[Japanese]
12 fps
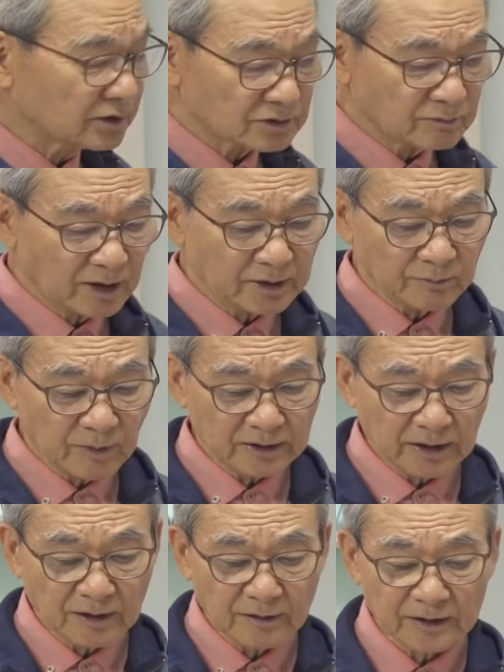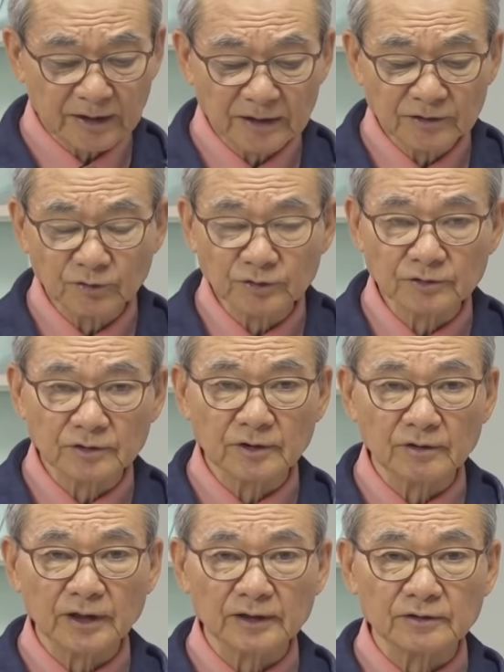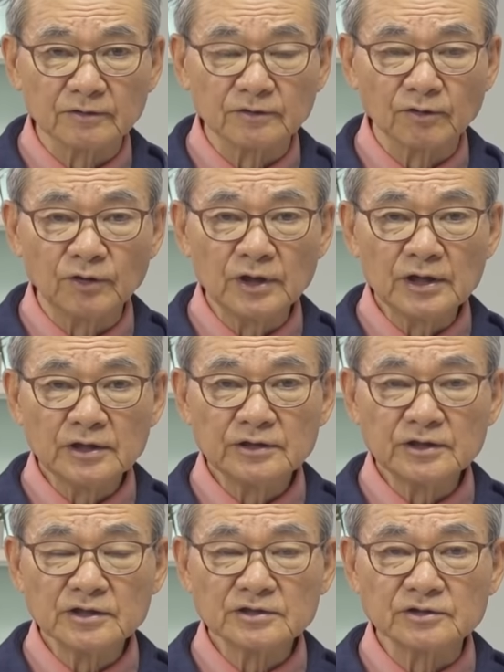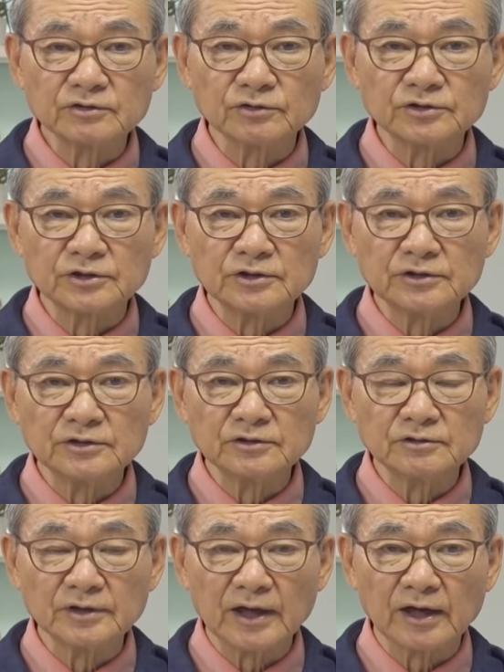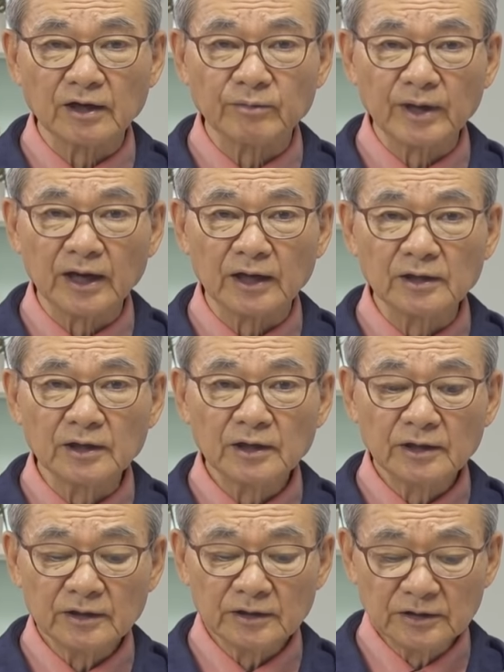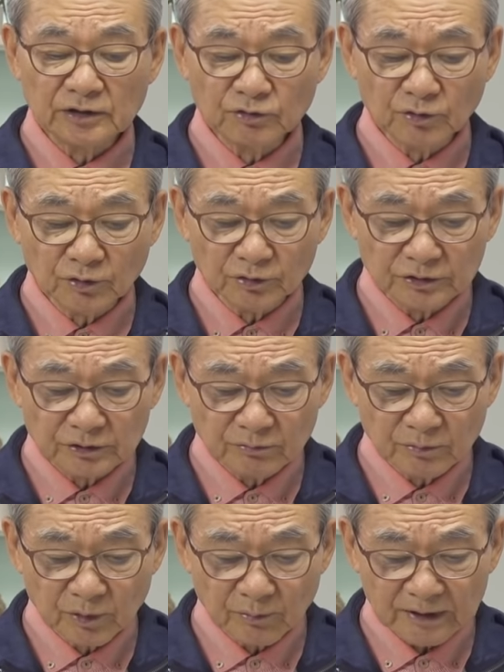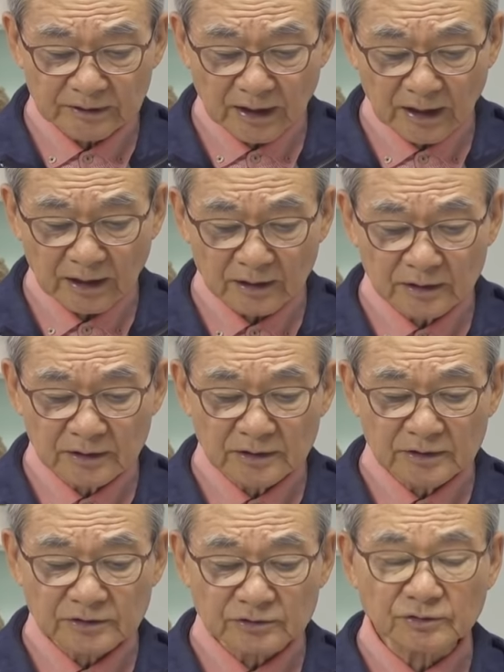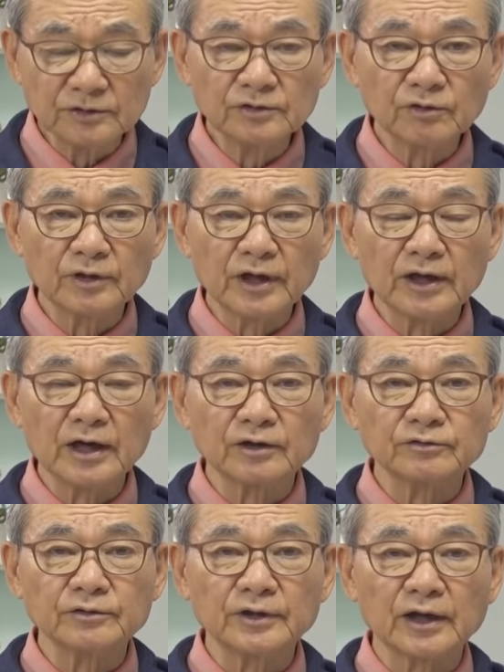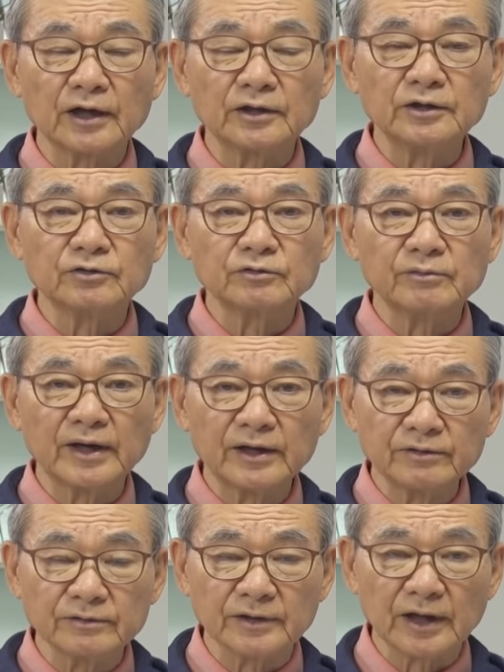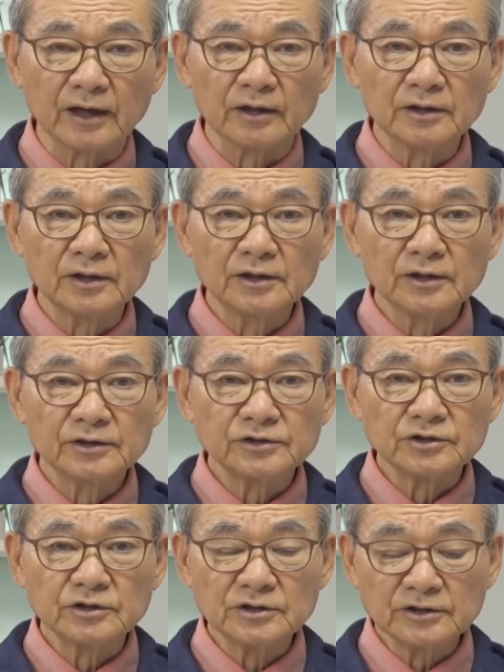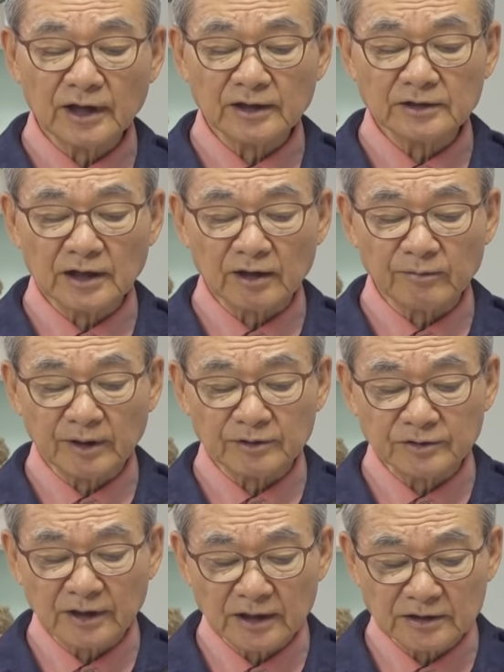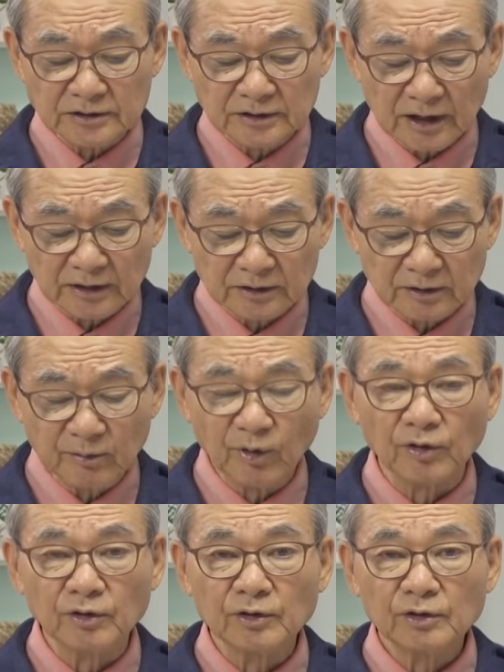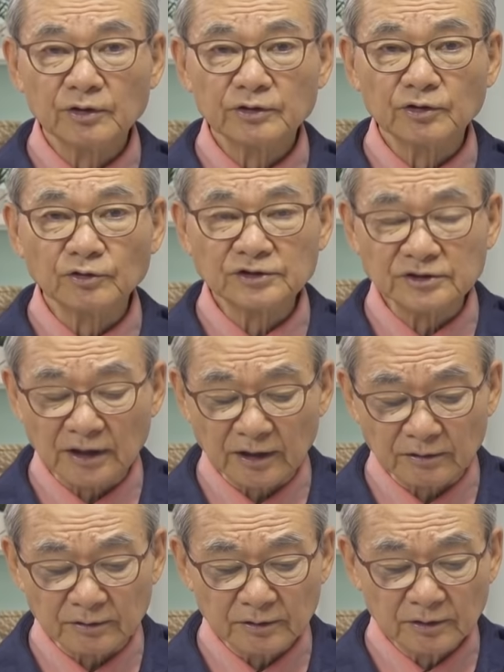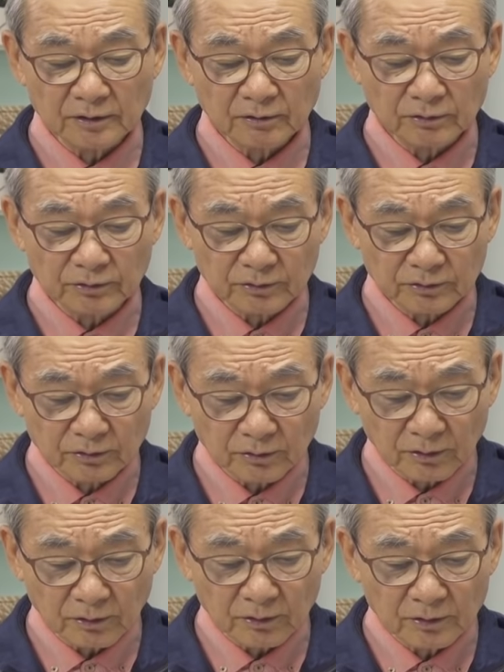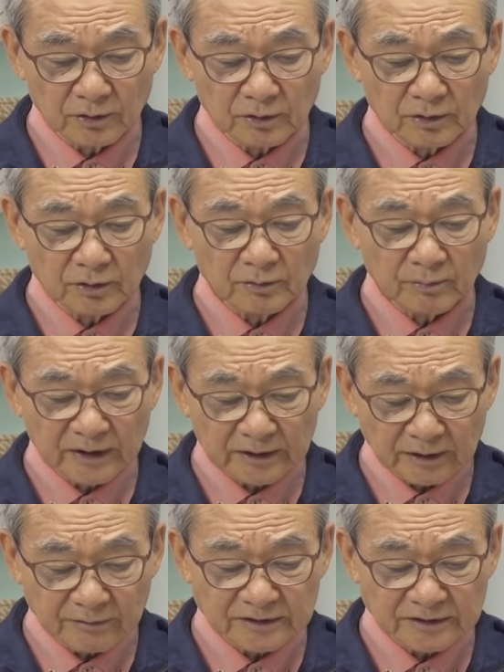つまり、マタイは何を言ってるかというと、イエスを信じるならば、異邦人もまた救いの計画の中に含まれるんだ。信じないならばユダヤ人であっても拒否される。このことをマタイ